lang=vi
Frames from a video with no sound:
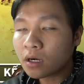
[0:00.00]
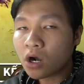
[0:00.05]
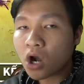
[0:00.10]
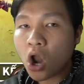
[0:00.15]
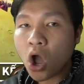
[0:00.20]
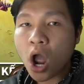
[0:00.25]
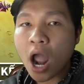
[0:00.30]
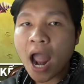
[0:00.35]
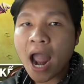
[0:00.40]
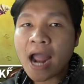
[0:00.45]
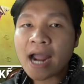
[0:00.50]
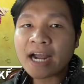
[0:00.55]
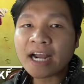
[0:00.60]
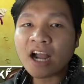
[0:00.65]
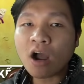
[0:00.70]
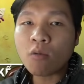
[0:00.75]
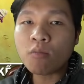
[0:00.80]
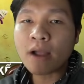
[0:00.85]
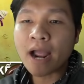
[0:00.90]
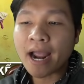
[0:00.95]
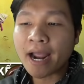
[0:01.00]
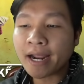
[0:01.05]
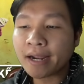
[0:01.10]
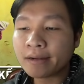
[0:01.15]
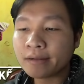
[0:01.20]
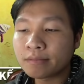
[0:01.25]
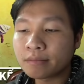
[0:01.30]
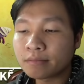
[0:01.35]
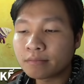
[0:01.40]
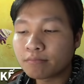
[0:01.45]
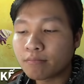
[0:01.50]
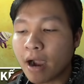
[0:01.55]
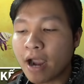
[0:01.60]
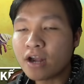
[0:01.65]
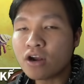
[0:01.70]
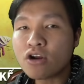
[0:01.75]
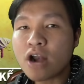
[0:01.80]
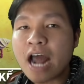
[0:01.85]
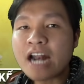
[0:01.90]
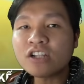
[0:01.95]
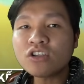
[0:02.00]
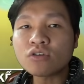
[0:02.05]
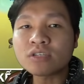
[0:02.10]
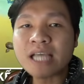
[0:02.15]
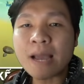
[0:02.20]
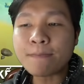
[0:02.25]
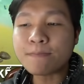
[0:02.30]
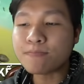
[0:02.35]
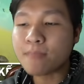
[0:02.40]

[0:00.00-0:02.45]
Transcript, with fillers: lo ăn không à bị nó đánh cho sắp